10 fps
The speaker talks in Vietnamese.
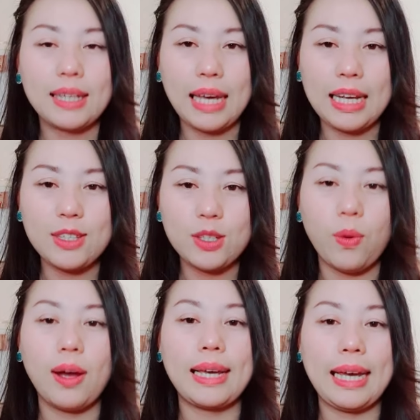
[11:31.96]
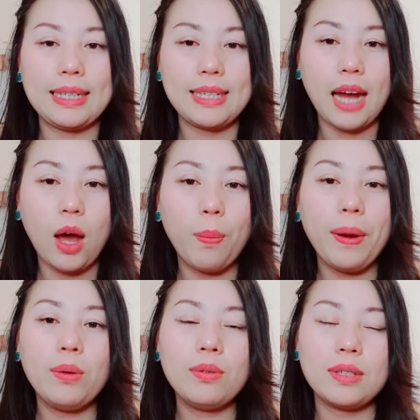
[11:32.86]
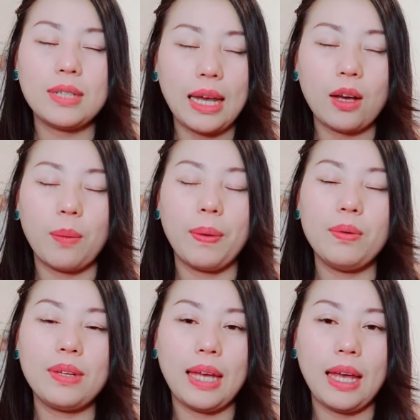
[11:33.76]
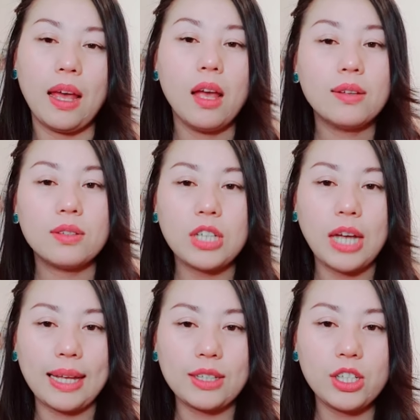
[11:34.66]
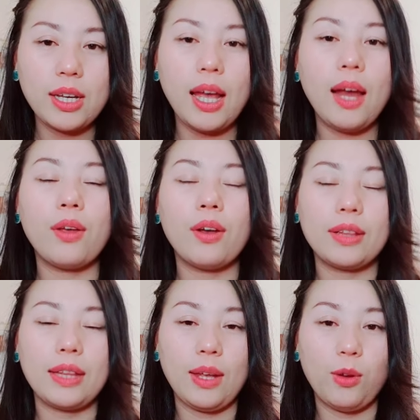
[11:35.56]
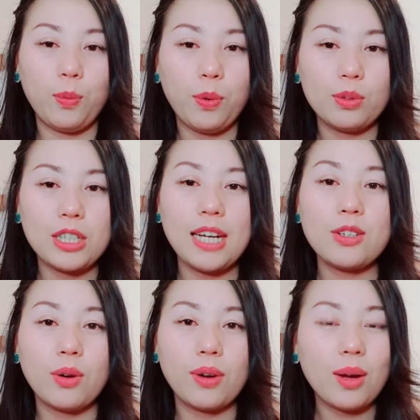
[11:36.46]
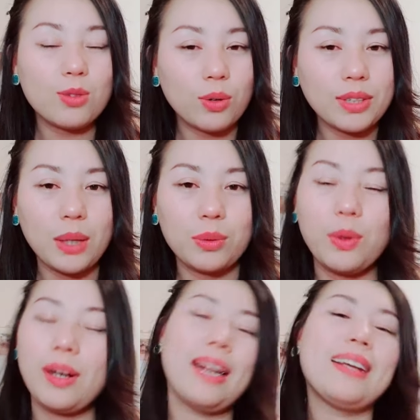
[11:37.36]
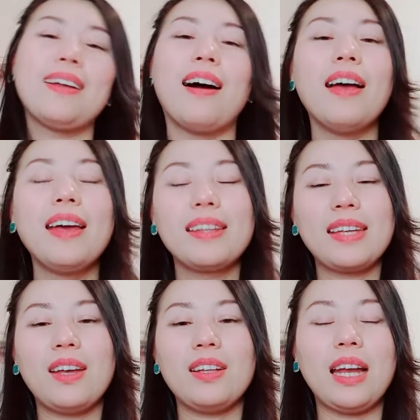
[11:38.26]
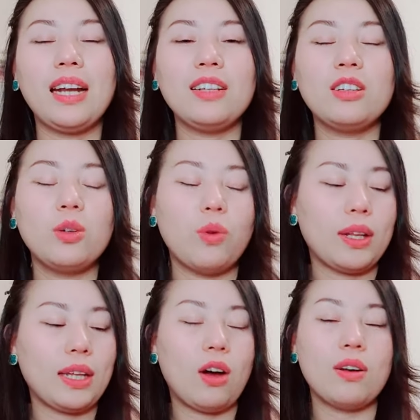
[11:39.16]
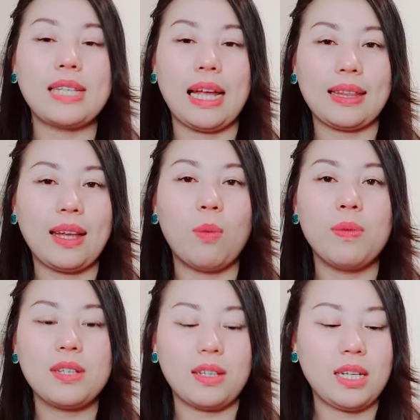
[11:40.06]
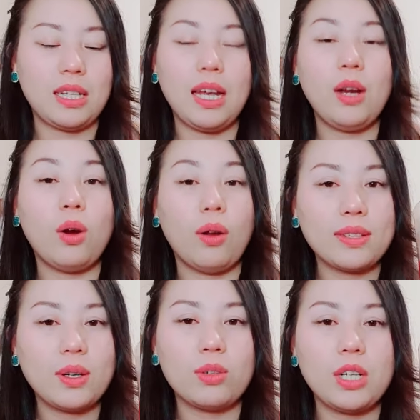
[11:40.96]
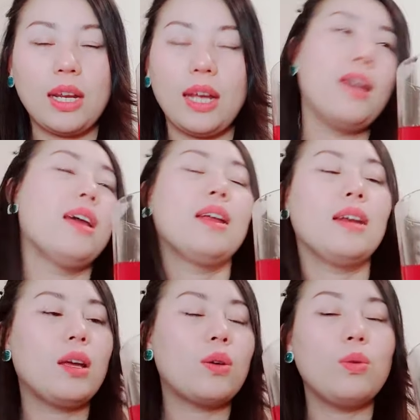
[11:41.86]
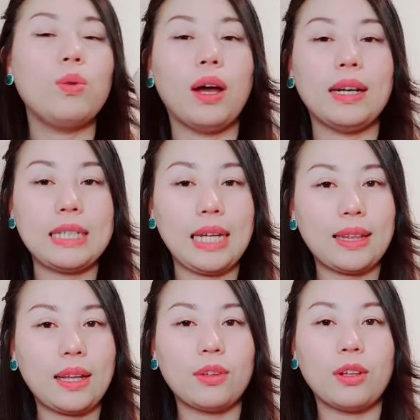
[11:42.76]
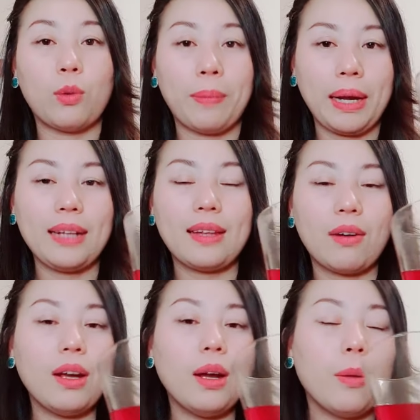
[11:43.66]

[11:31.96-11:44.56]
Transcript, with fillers: kiến chúa cái bé lúc chế cái bé lúc chế trà chia rồi hơi tiền dùng lúc chia rong cao rong trâu to là này à thì hơi tiền lên từ wa tiền họ xả tao muốn sự chỉ thế nó lọt sâu đấy nên cụ anh thiệt tao được cũng mày nên tao